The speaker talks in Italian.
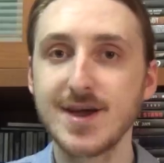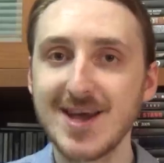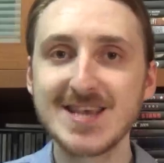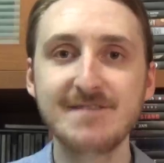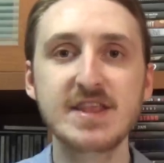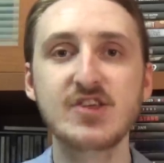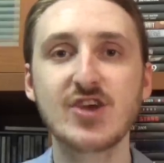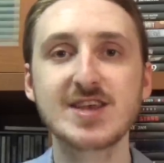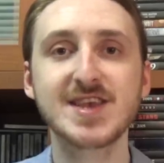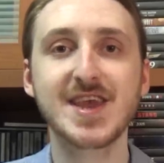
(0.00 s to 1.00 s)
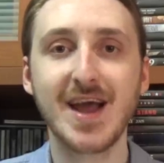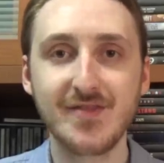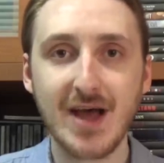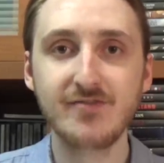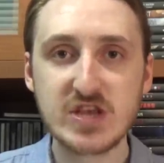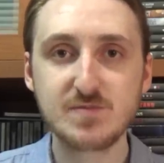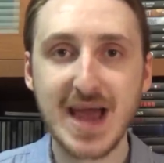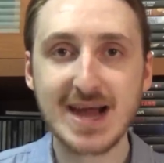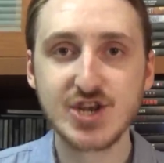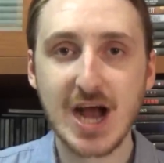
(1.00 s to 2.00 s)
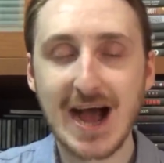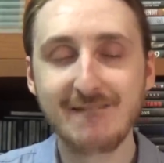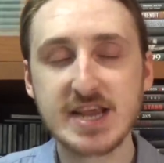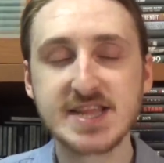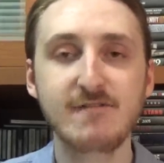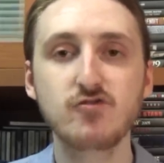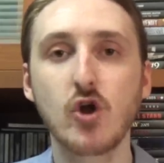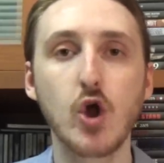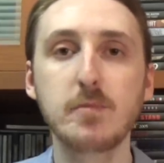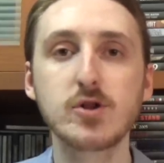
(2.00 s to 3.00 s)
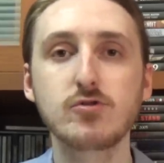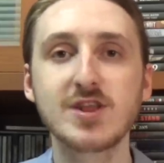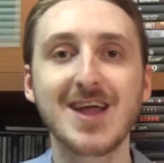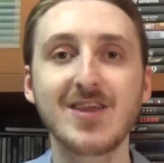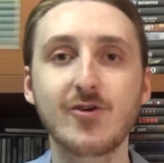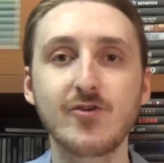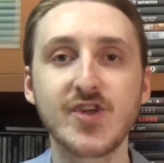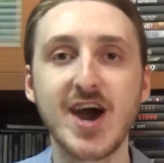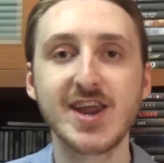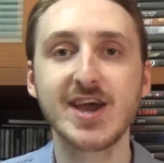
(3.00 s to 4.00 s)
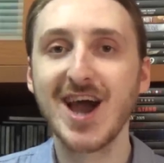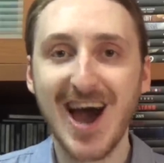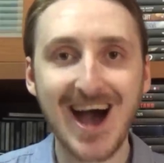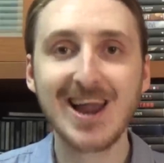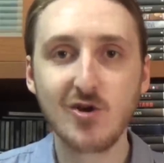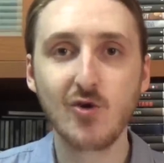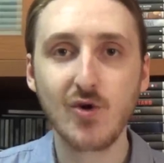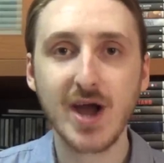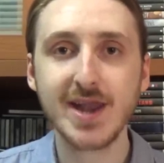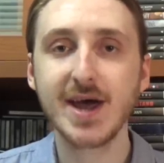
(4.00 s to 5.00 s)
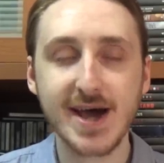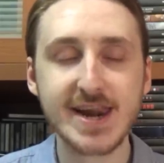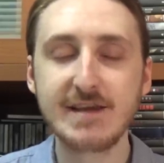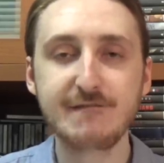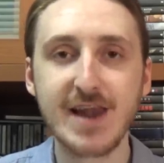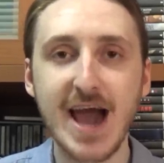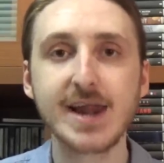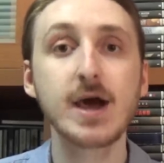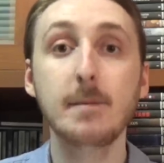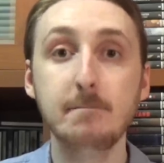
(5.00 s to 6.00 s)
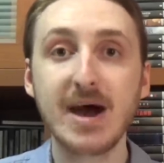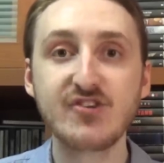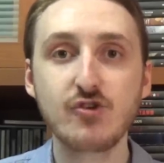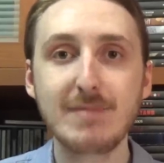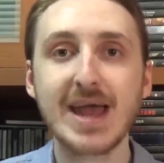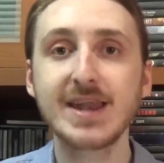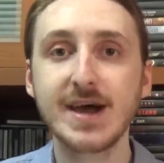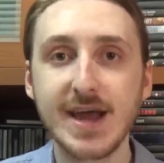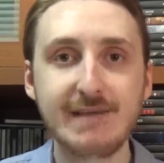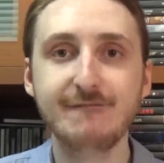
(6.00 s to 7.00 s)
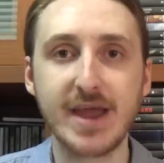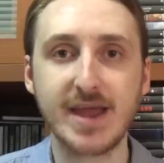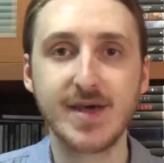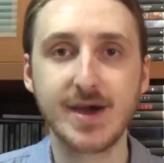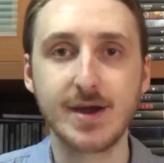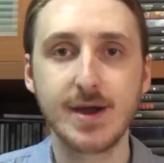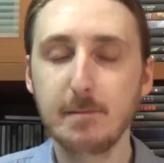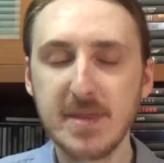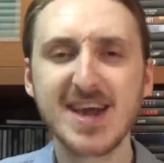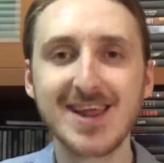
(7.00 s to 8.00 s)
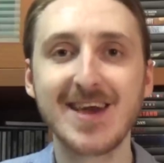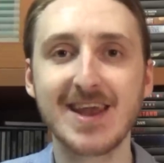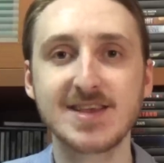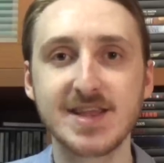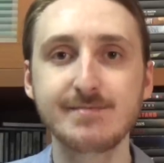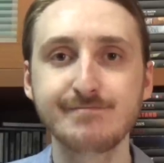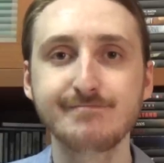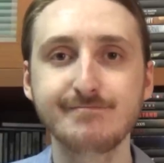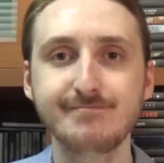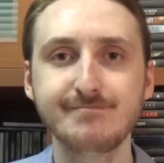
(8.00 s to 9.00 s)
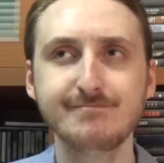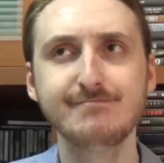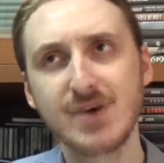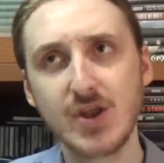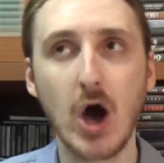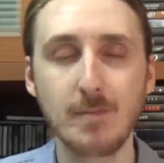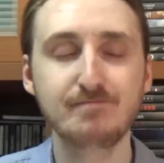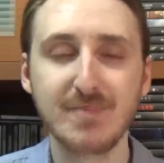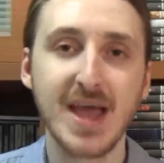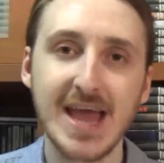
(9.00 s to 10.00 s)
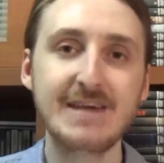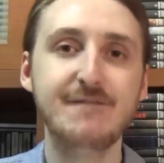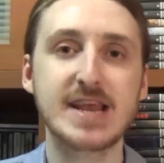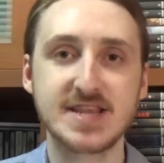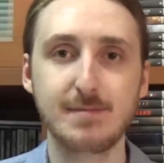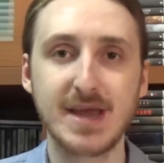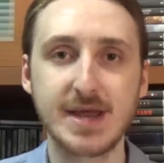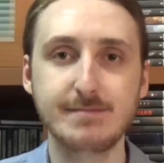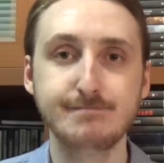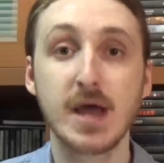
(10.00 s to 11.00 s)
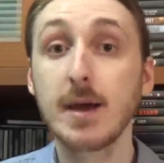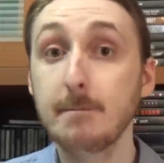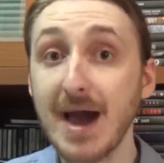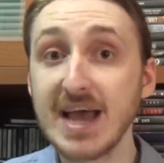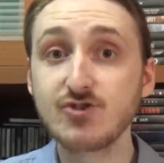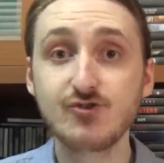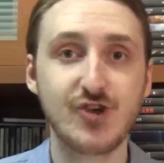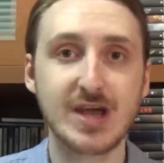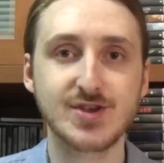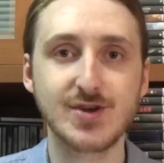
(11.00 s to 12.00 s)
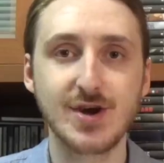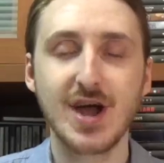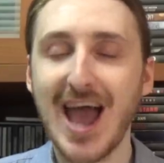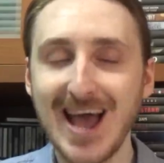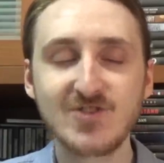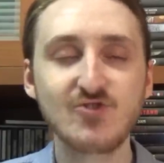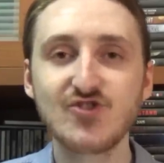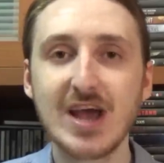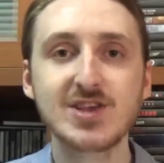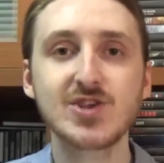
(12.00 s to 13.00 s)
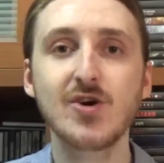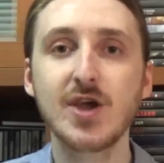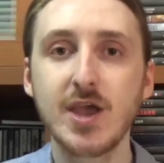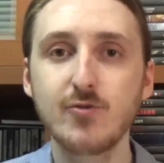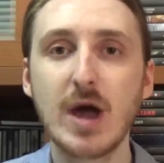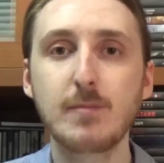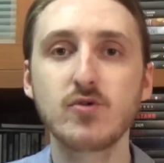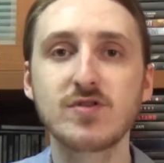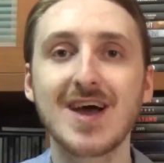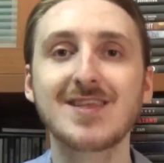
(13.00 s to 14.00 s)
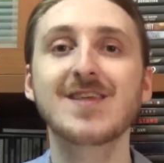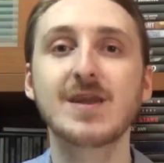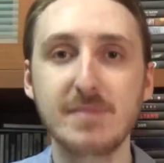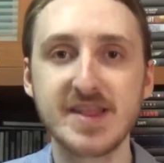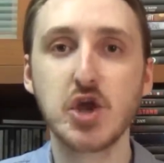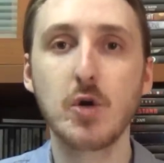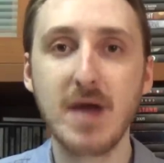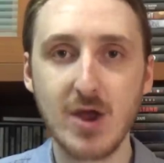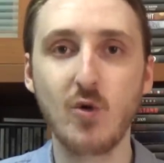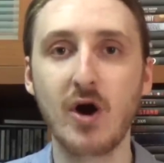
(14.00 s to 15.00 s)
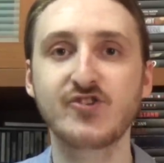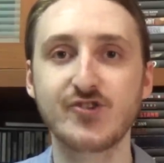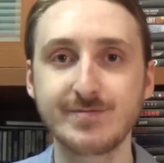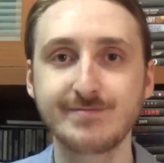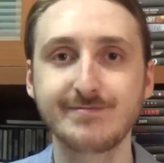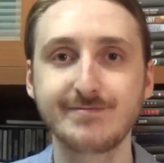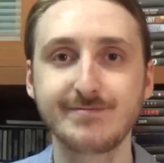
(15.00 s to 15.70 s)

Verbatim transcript: E se vi dicessi che andando in spiaggia avreste avuto l'opportunità di incontrare Hulk Hogan, Ric Flair, Macho Man e Vader, mi credereste? No, e fareste bene. Ma è successo. È successo in una puntata del mitico Baywatch.